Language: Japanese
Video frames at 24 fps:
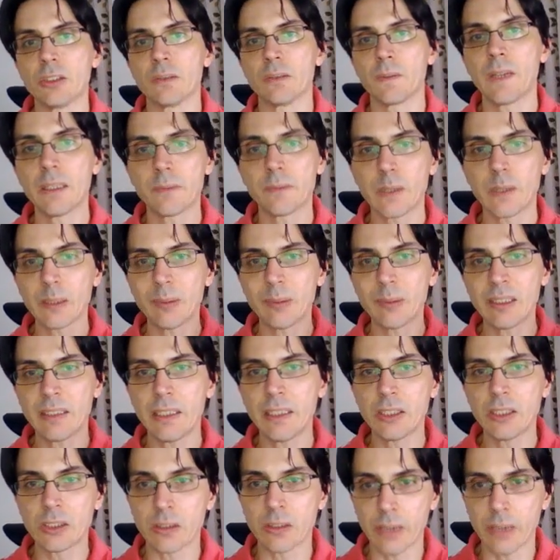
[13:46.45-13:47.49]

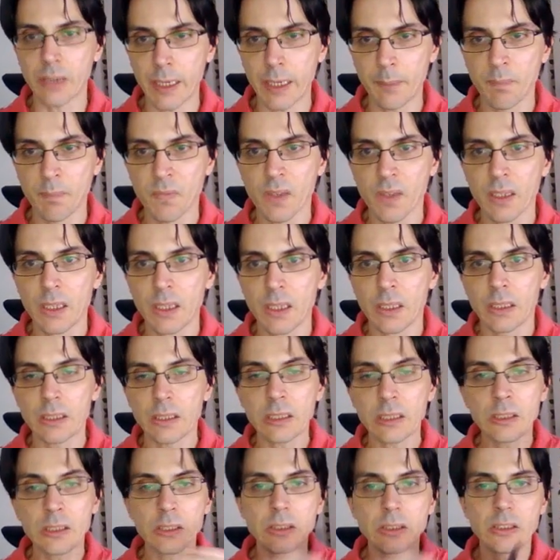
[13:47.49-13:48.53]
ファイルフラグメンテーションが、
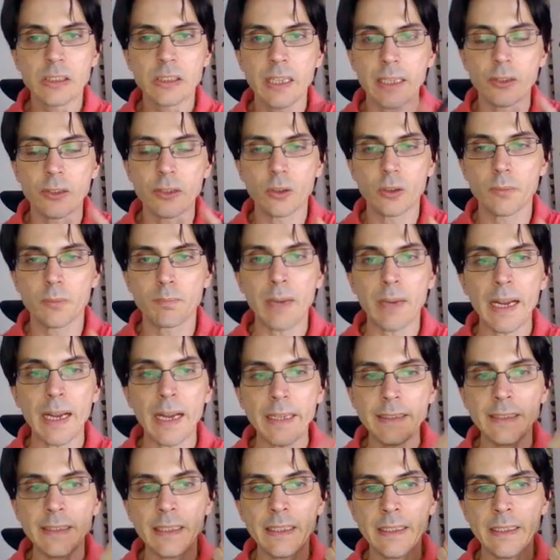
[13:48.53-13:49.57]
いくつかの
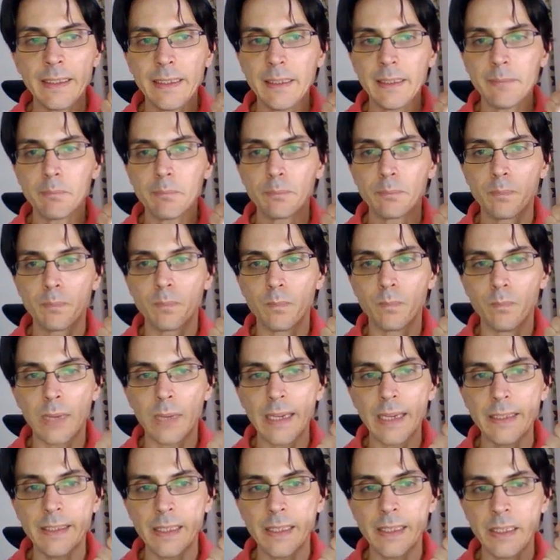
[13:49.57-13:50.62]
バイナリ、
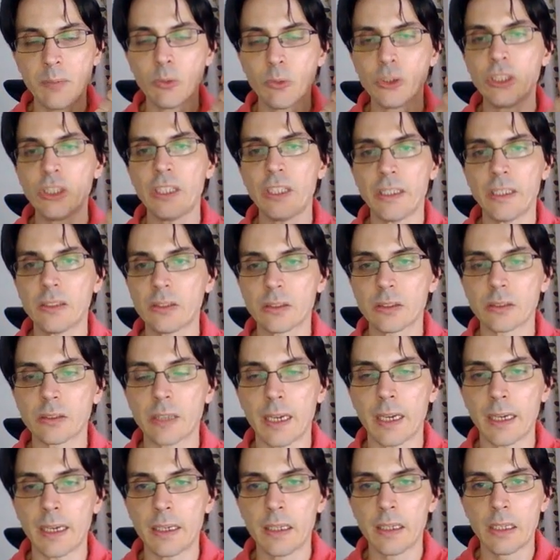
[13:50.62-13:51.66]
バイナリ文字列
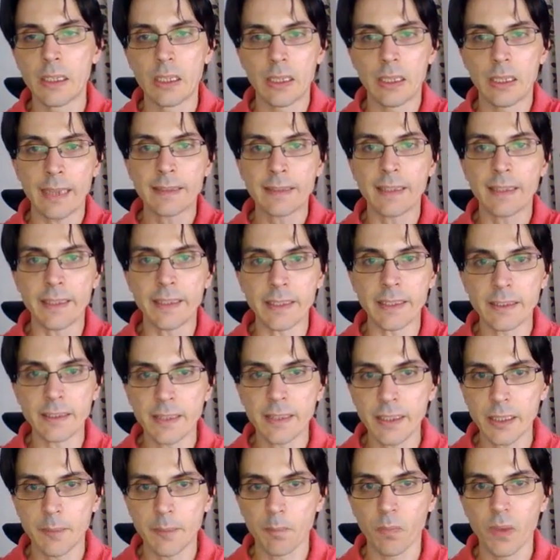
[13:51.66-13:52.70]
が与え
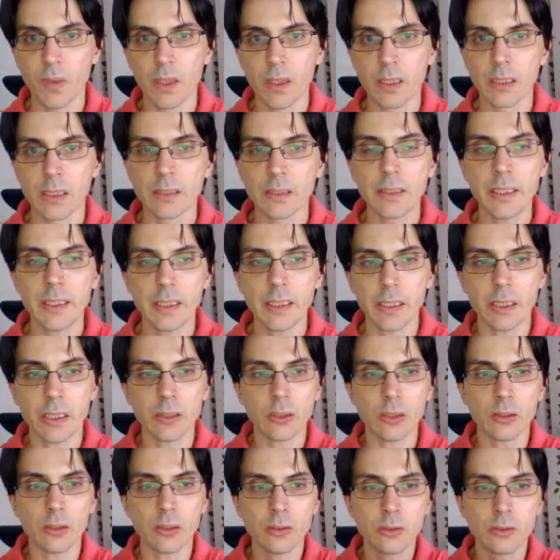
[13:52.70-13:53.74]
て、で、
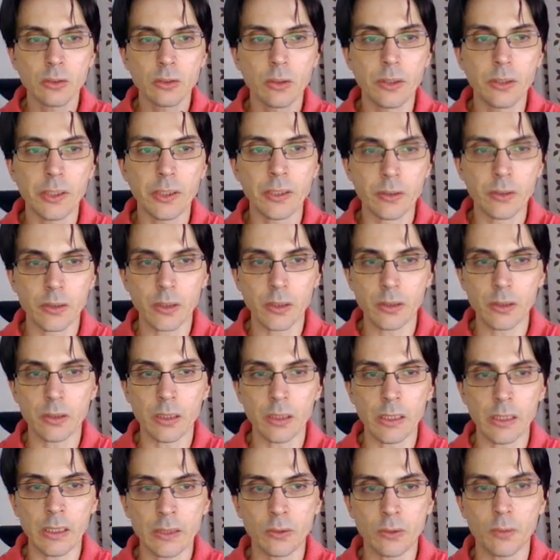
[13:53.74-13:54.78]
それを、
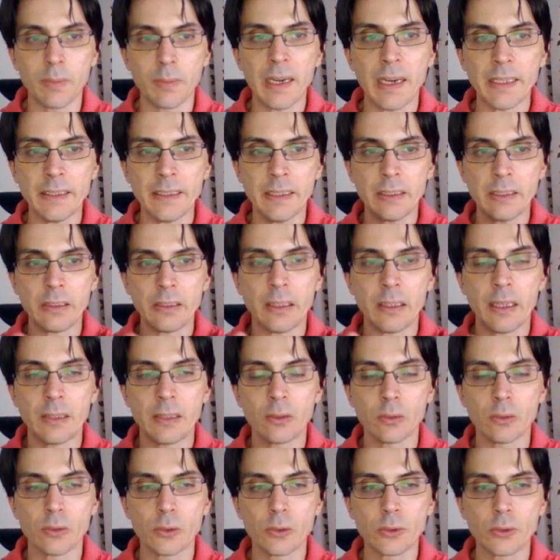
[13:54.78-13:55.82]
あとバイナリ、あ
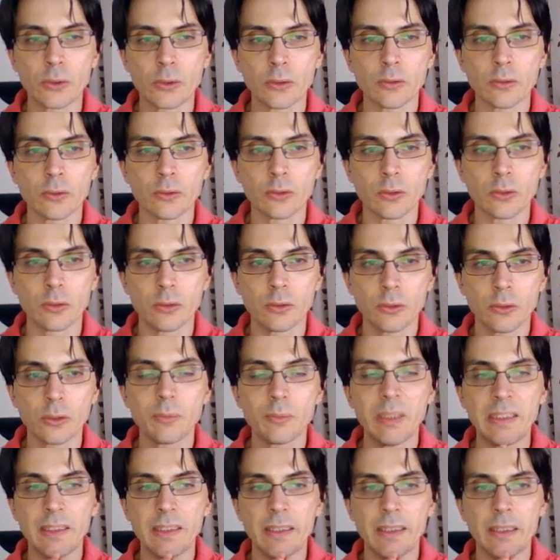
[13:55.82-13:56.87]
と、そのす
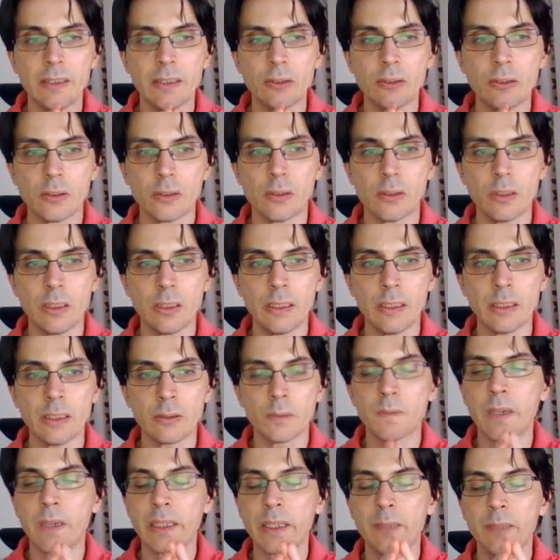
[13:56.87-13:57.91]
べてのっと
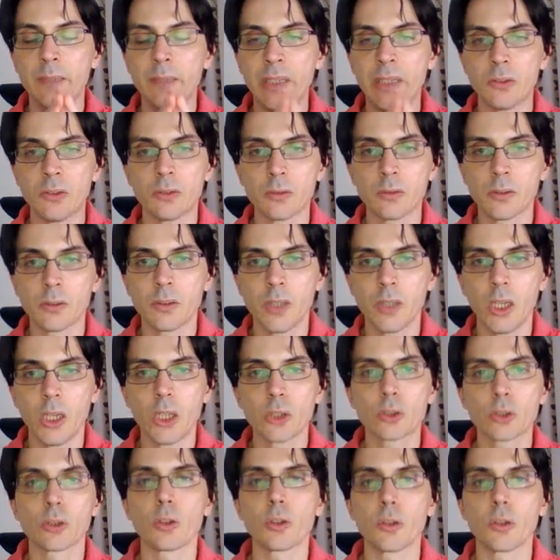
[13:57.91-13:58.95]
フラグメントを
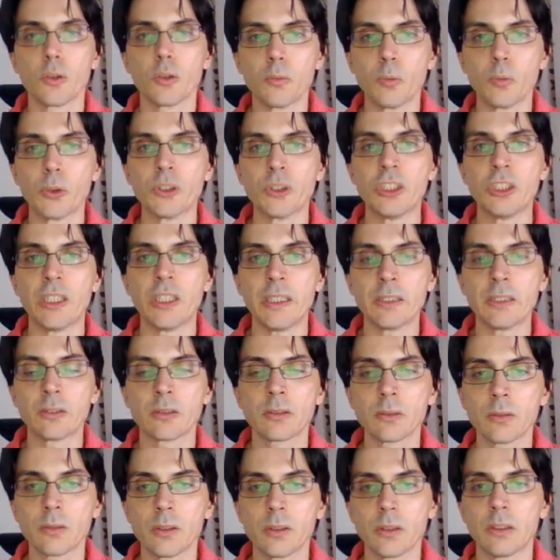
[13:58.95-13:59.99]
揃う文字
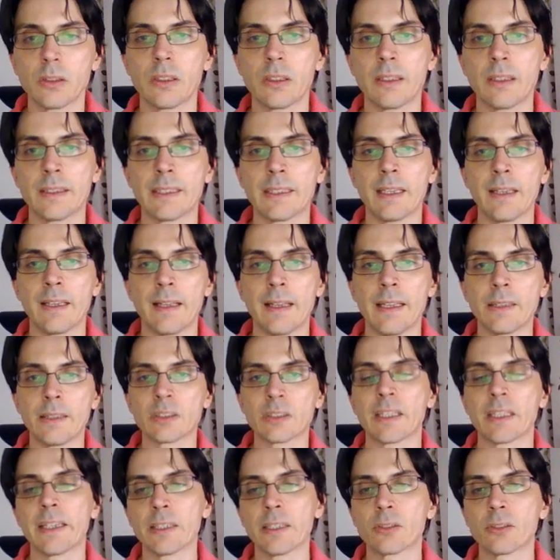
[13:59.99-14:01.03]
列をっと
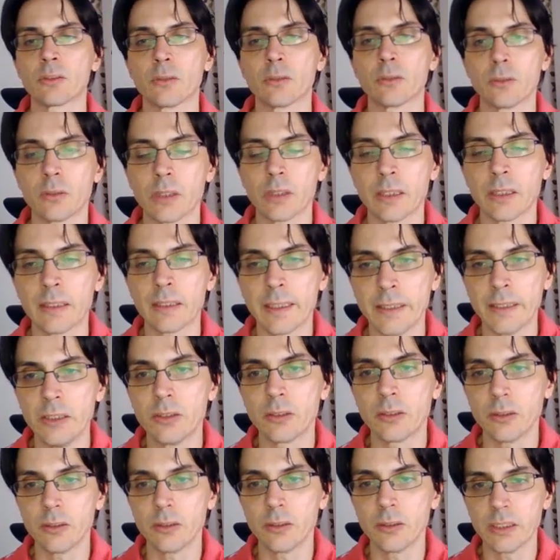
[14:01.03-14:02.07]
探すことが
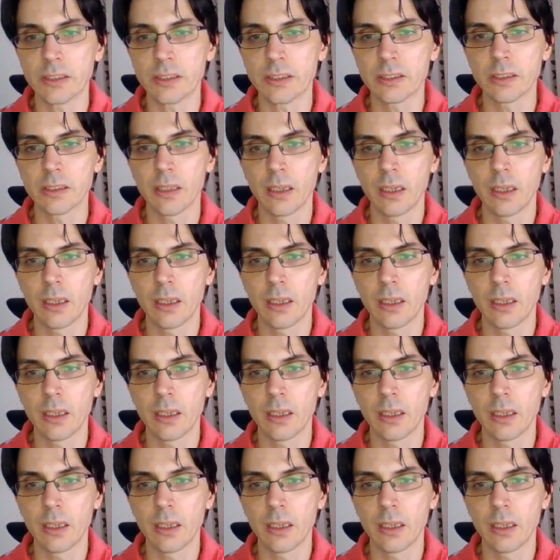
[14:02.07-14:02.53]
必要です。